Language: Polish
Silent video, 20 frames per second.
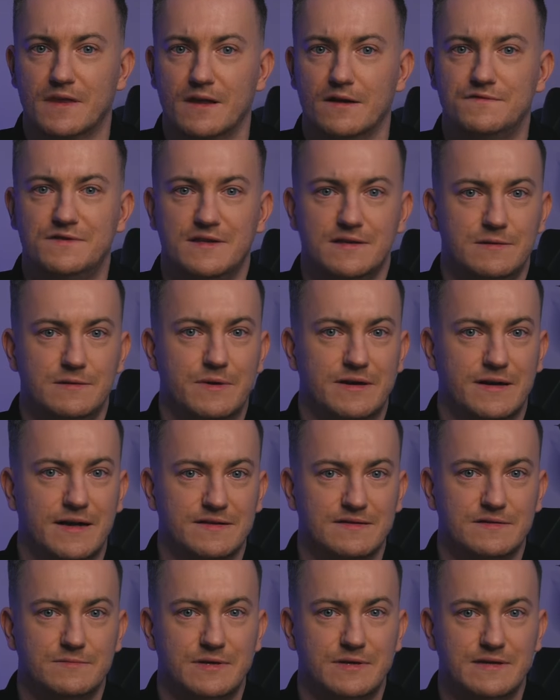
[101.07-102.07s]
Wtedy
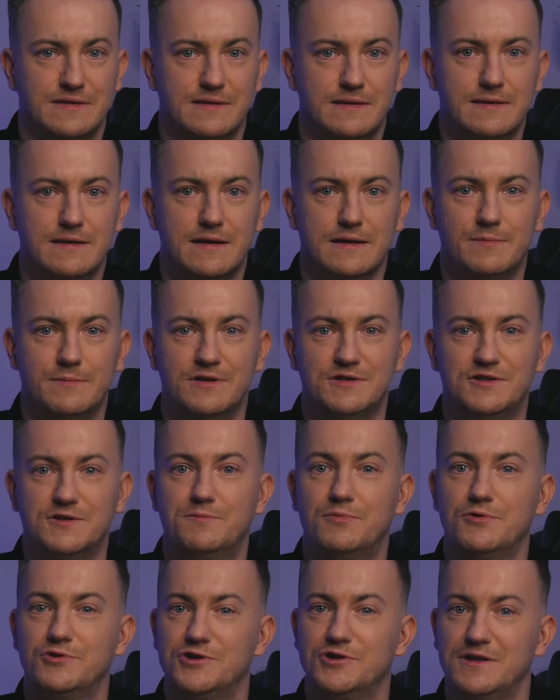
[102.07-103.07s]
magazyn Baselinker będzie
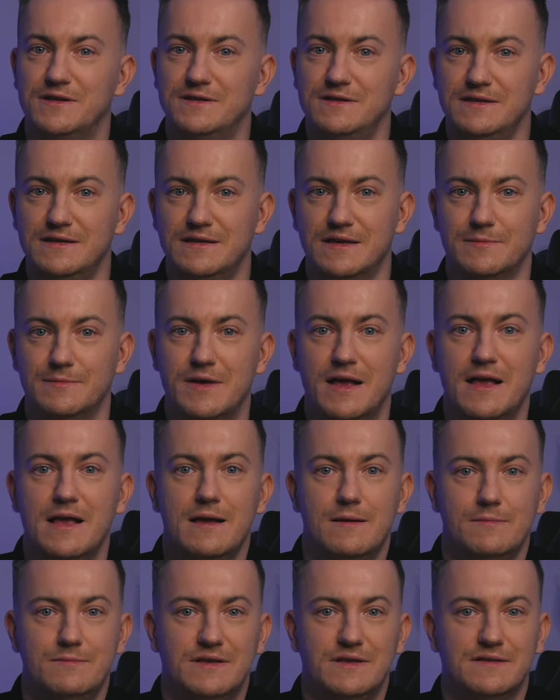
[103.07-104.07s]
pośrednikiem
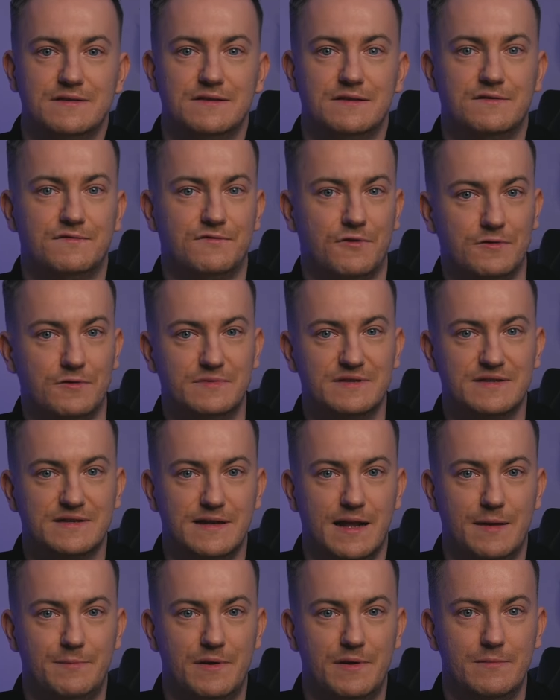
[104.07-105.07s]
między Twoim
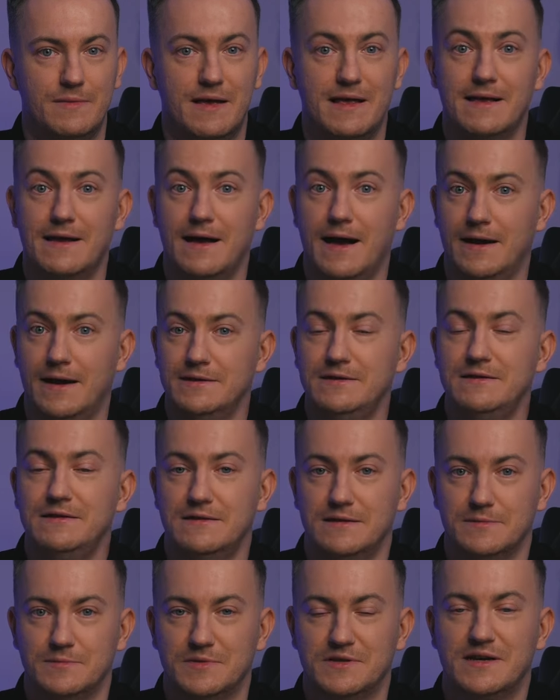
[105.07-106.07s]
sklepem a
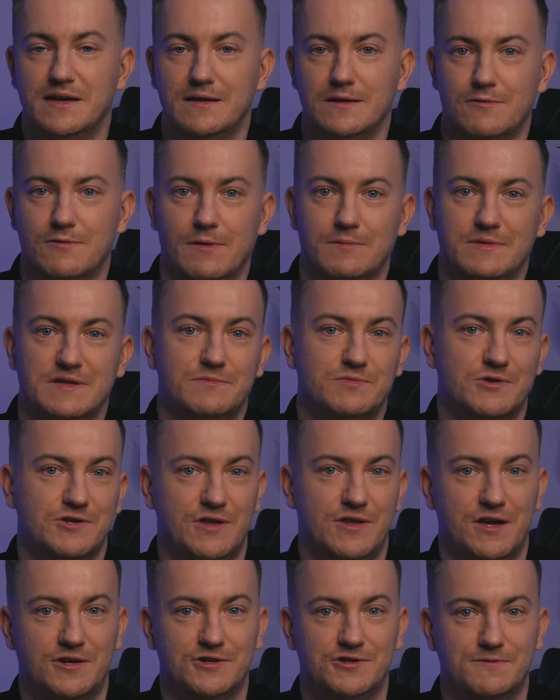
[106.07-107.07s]
innymi kanałami
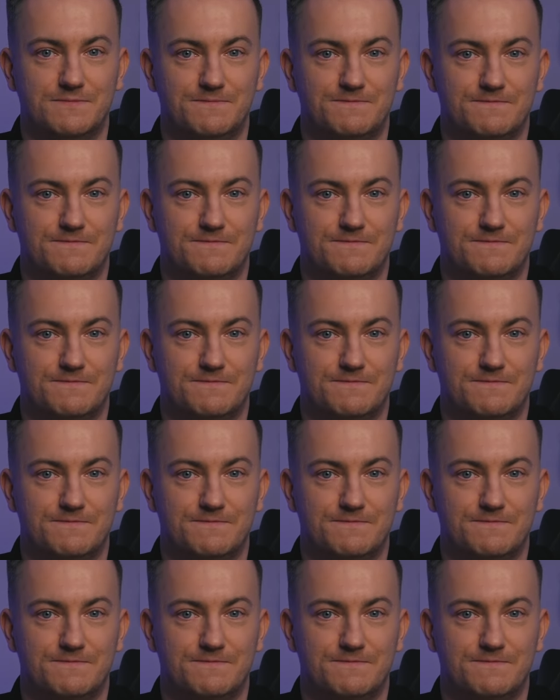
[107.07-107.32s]
sprzedaży.